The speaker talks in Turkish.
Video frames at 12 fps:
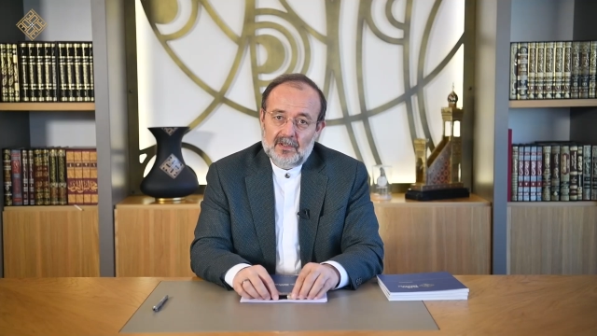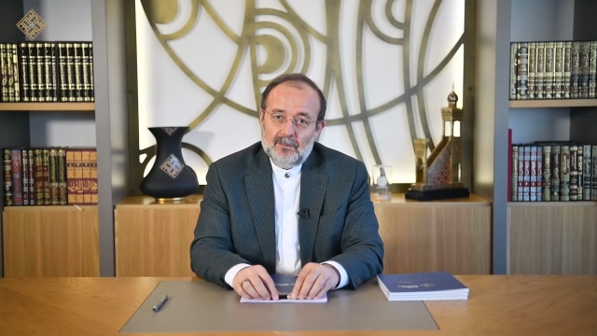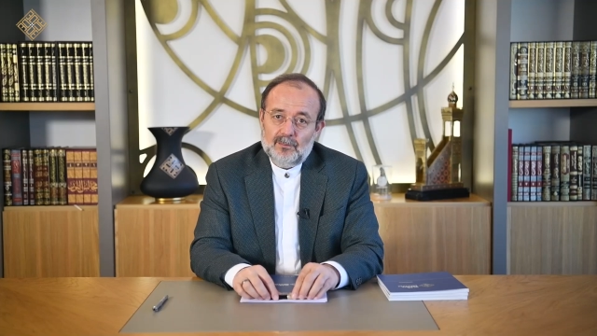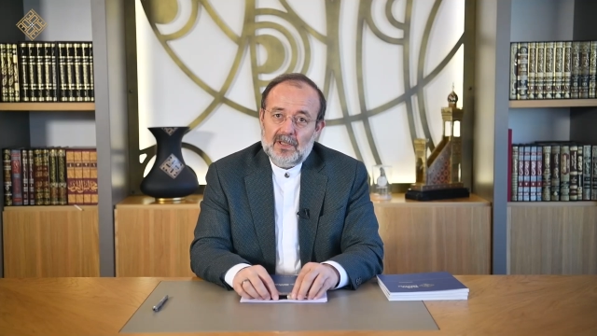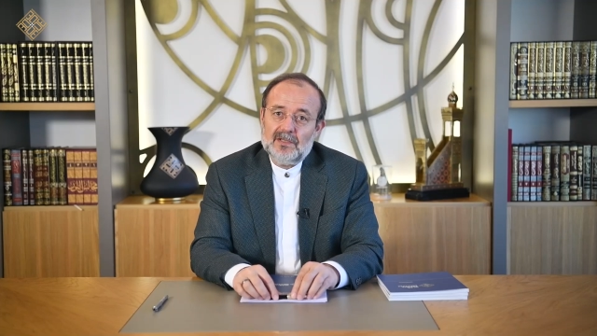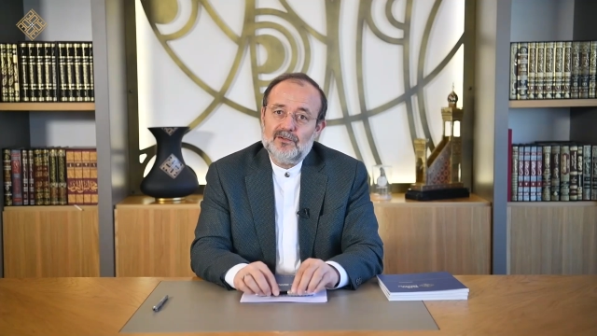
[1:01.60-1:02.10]

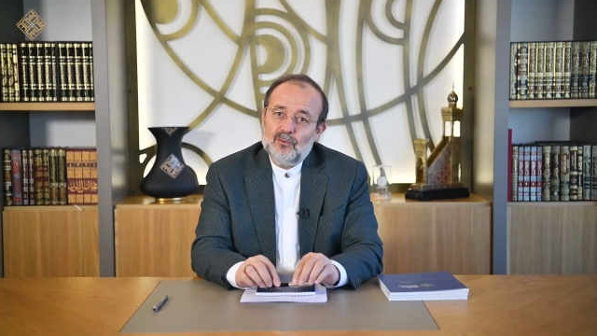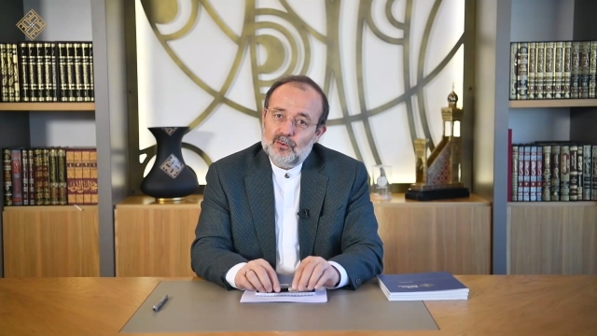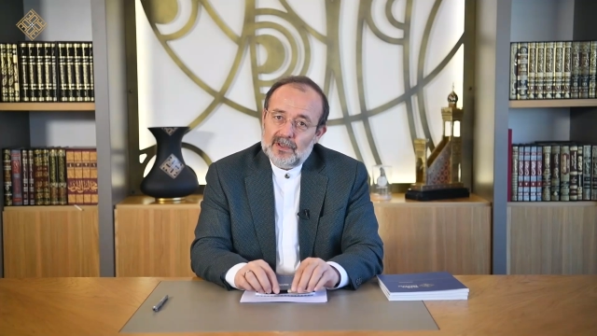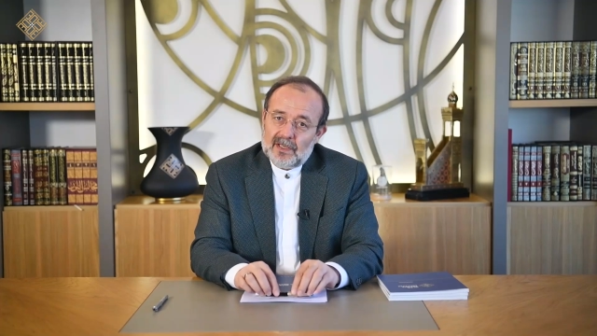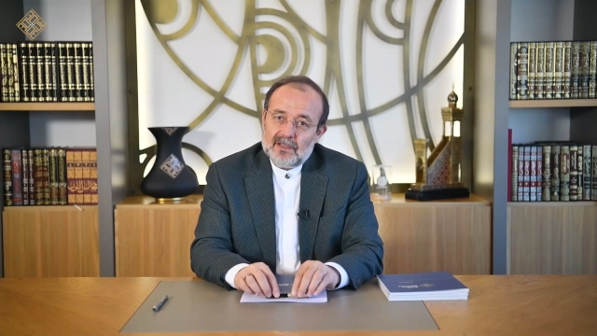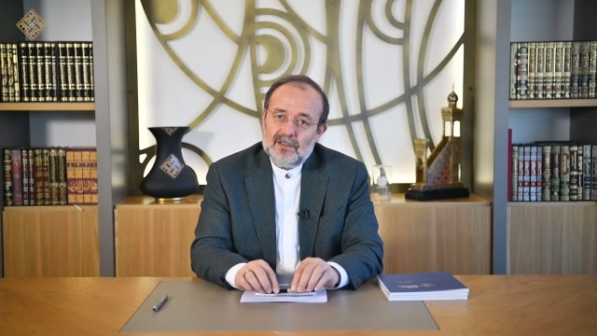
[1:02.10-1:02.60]
Bazı
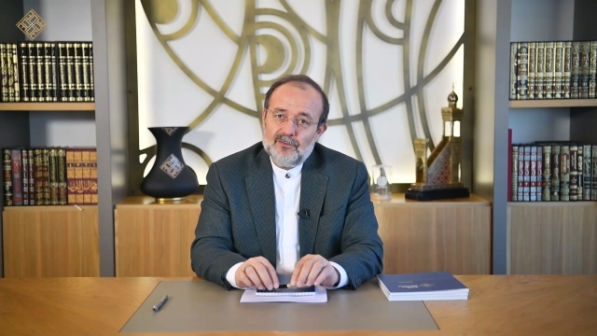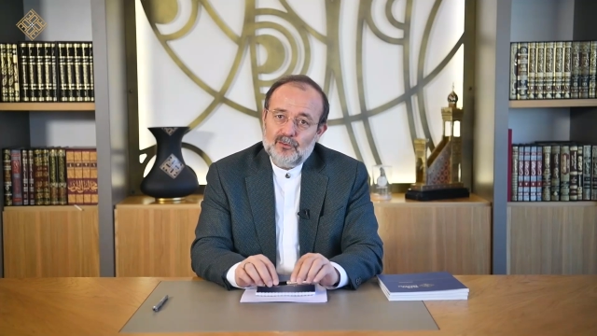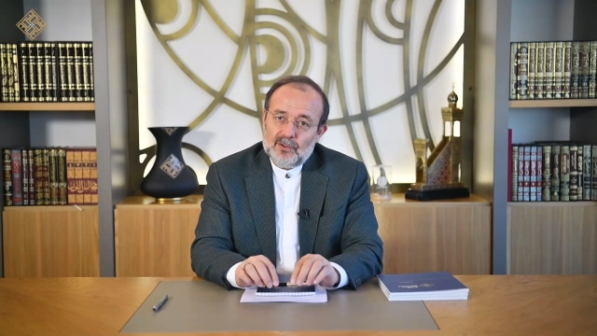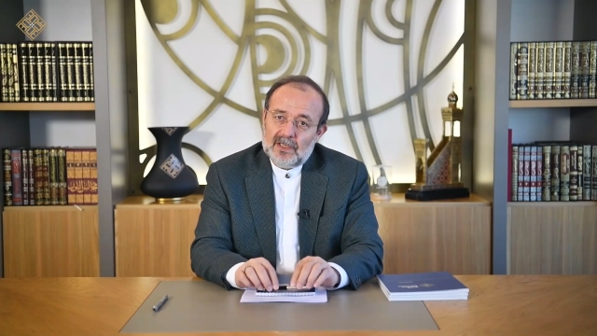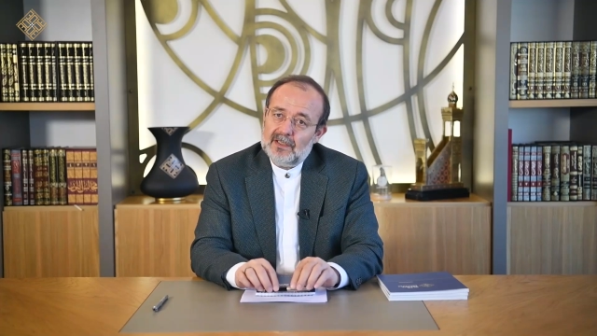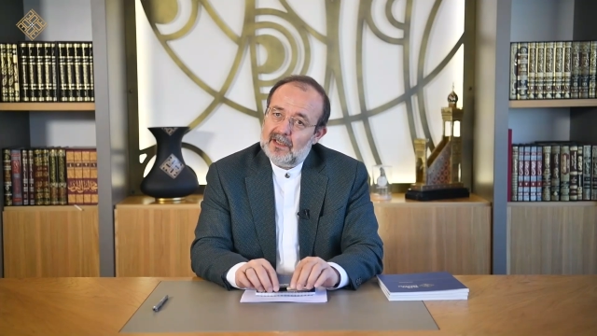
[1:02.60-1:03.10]
kullarının
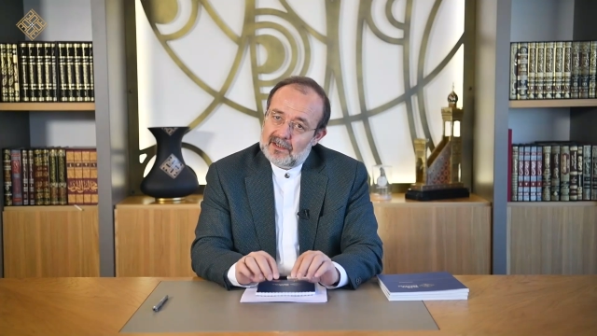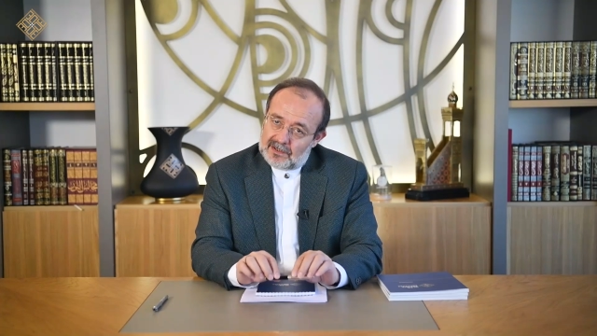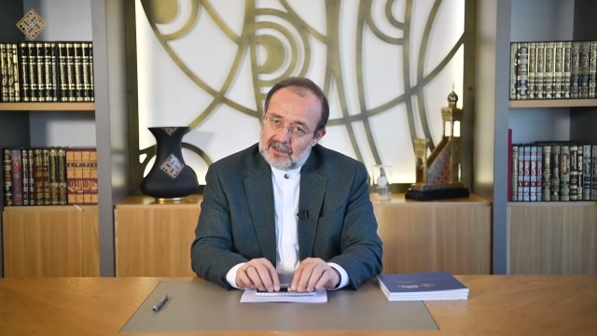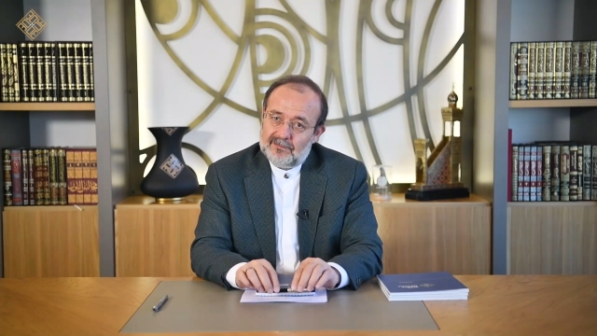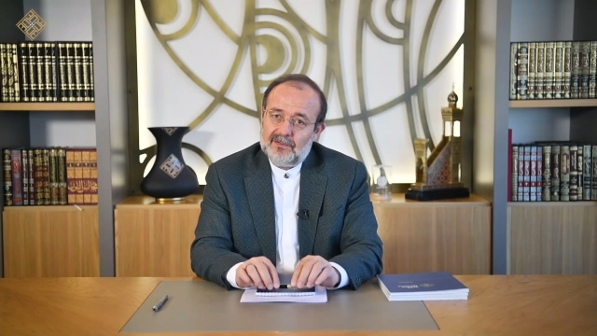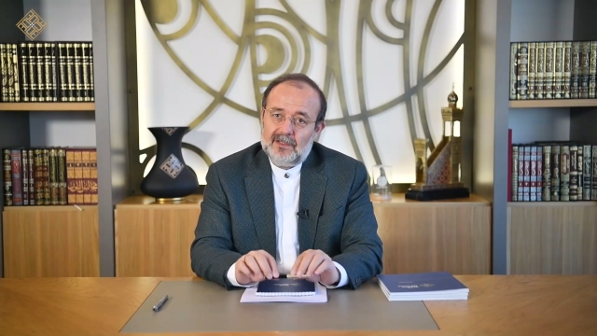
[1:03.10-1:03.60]
günahlarına
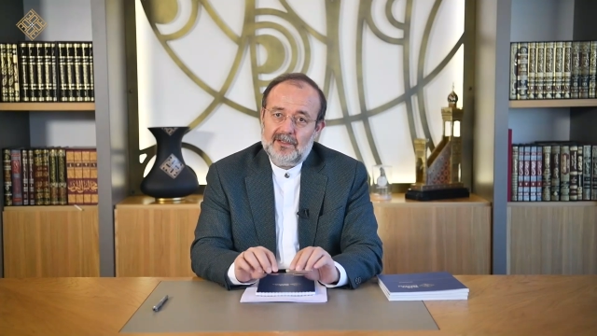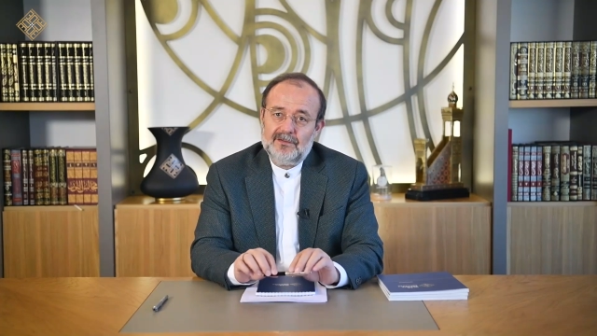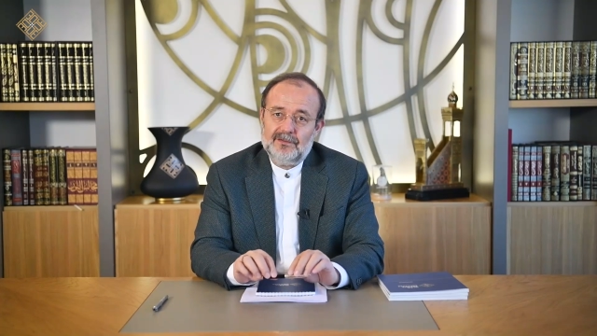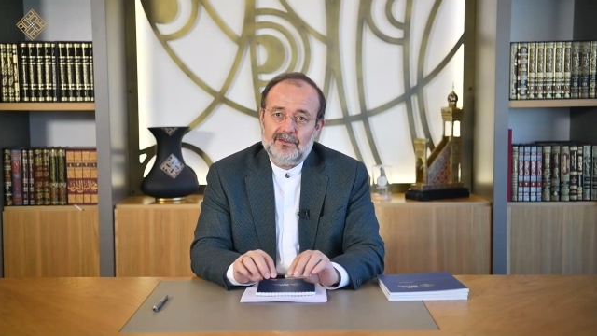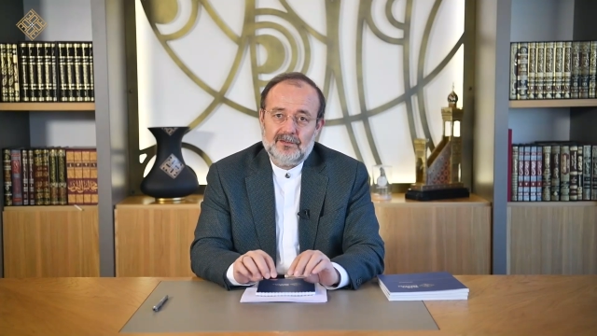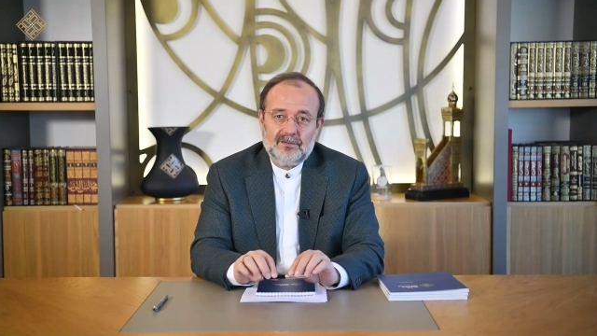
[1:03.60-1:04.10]

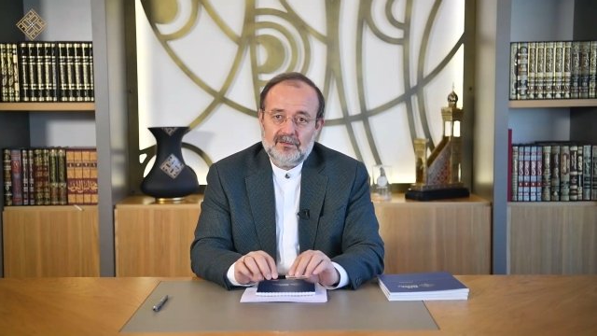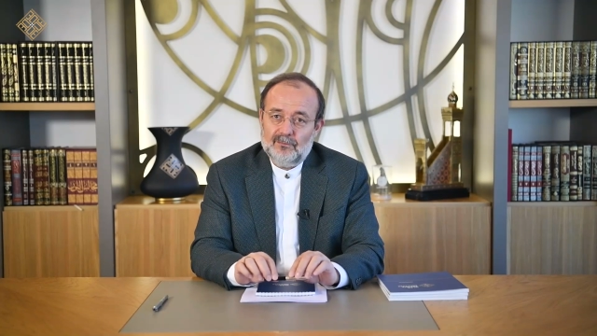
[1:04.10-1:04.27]
kefarettir.